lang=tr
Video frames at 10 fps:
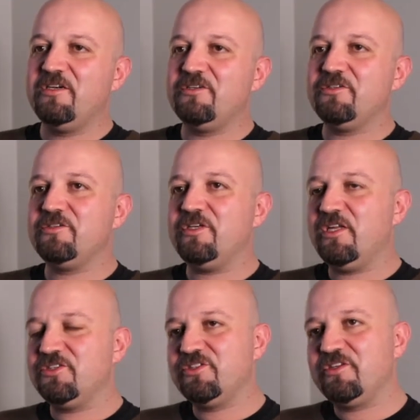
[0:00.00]
E,
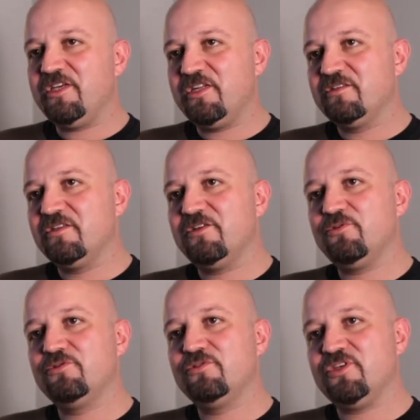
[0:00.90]
İlaçların yan etkileri
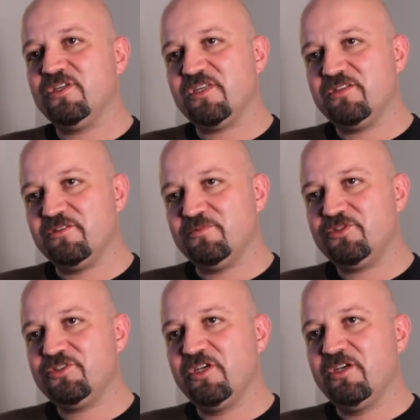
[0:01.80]
oldukça
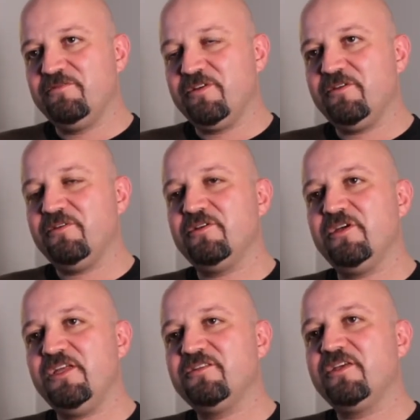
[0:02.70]
azaltılmış ve
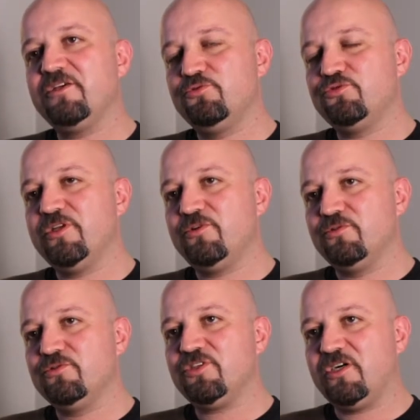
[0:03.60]
e, etki güçleri
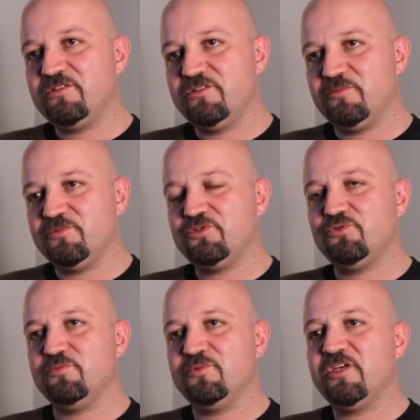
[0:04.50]
oldukça arttırılmış
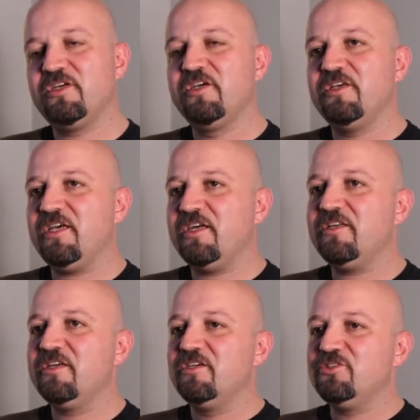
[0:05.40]
durumda.
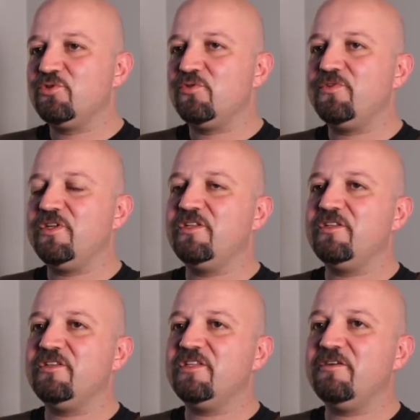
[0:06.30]
Yani
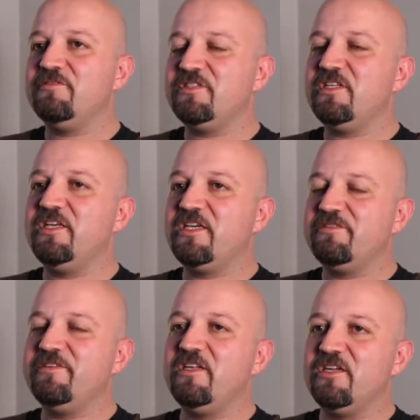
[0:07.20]
şizofreninin tedavisiyle
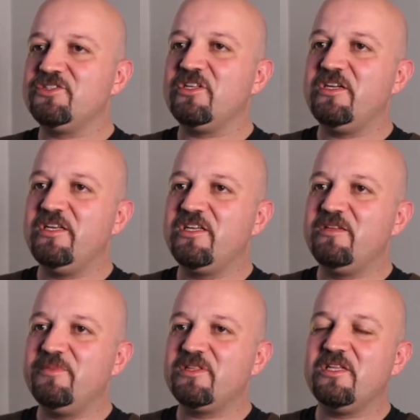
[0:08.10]
ilgili ve ilaçlarla
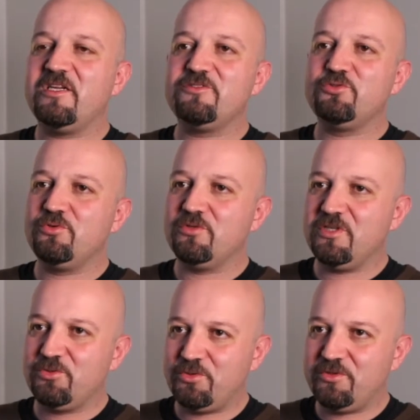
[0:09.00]
ilgili mitler
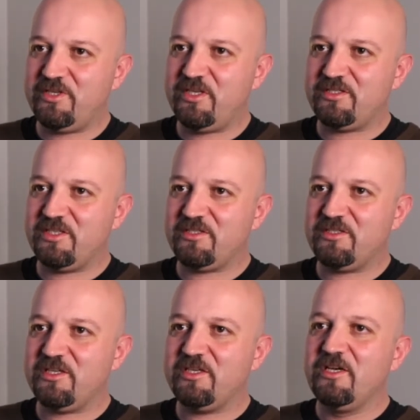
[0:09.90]
çoğunlukla doğru değil
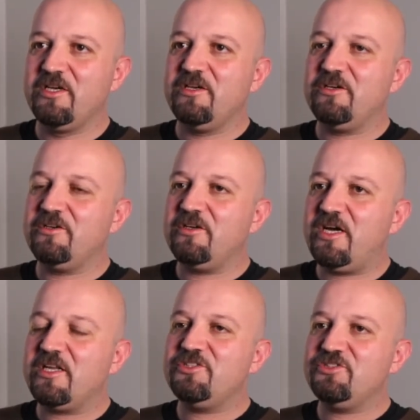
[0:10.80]
esasında.
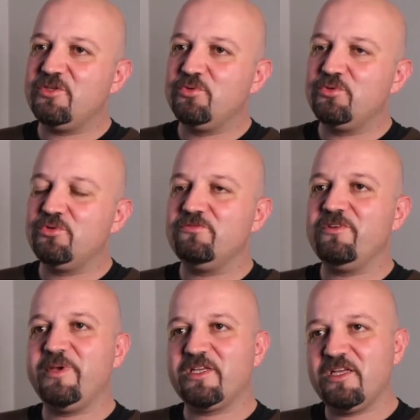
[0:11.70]
Her kişiye uygun
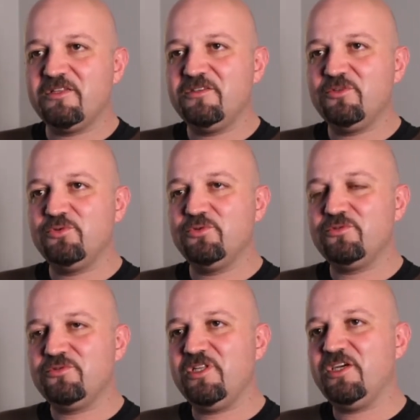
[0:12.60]
ve beklentiye
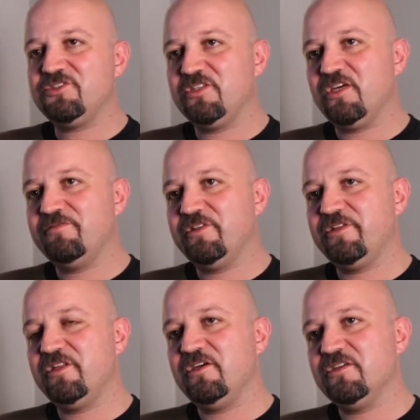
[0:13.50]
uygun ilaç
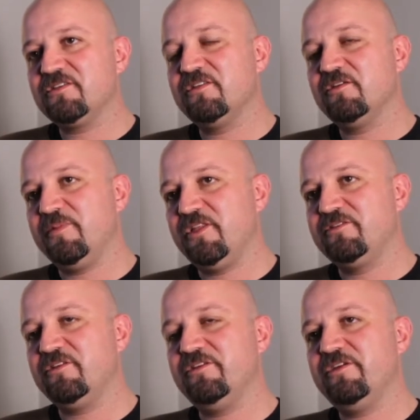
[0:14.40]
tedavileriyle hastalık
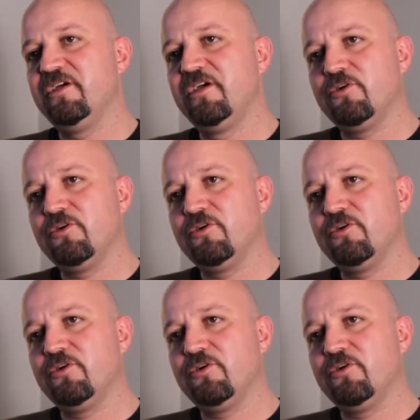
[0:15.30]
belirtileri